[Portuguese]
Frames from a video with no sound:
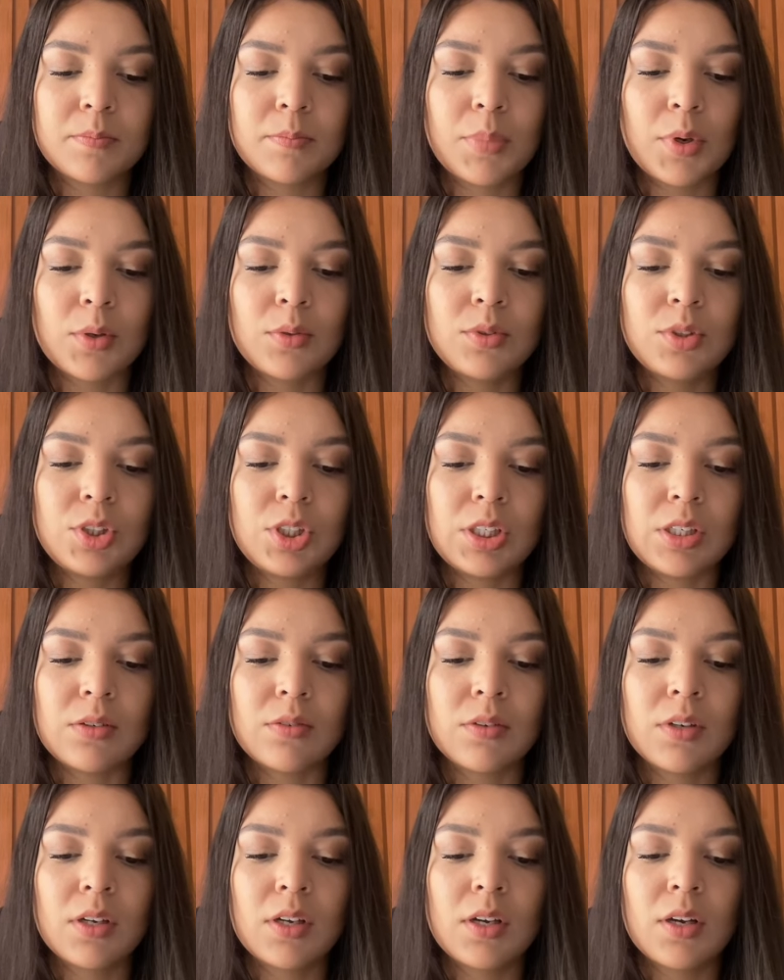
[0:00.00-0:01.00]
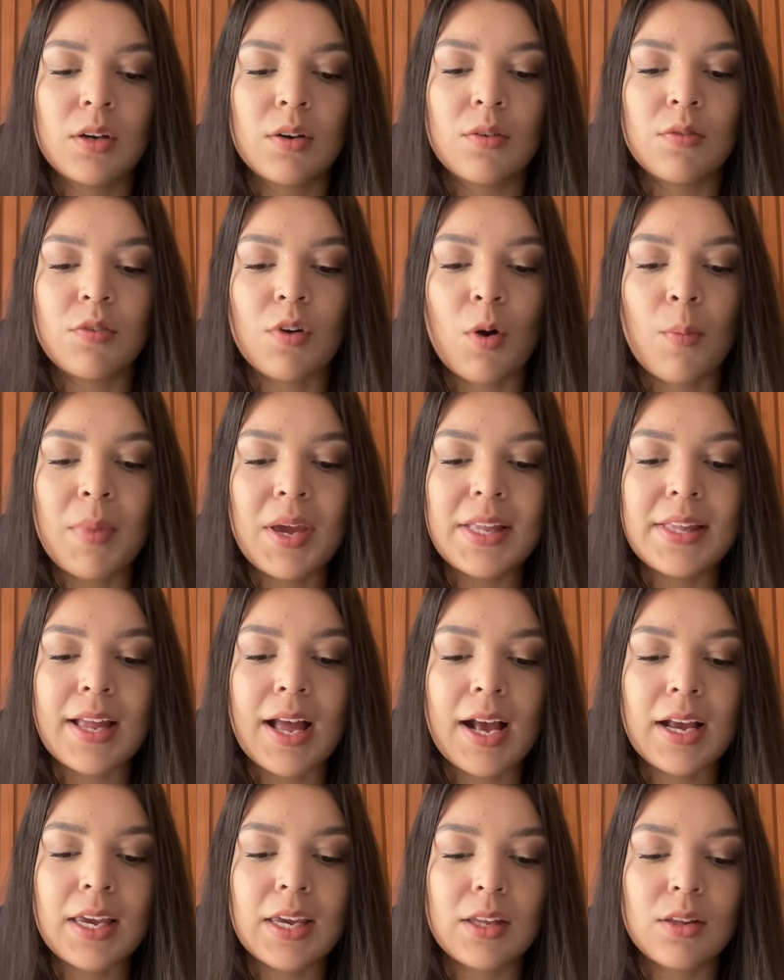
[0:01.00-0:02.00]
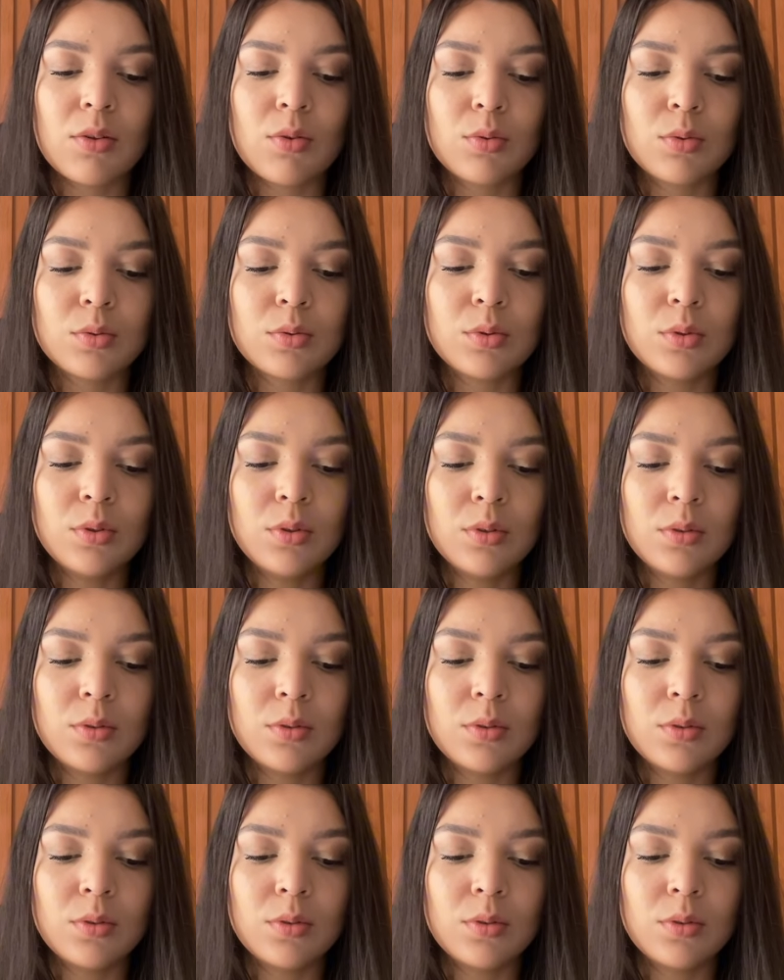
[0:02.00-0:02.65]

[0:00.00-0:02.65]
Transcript: Prontinho. Vou aumentar aqui tudo.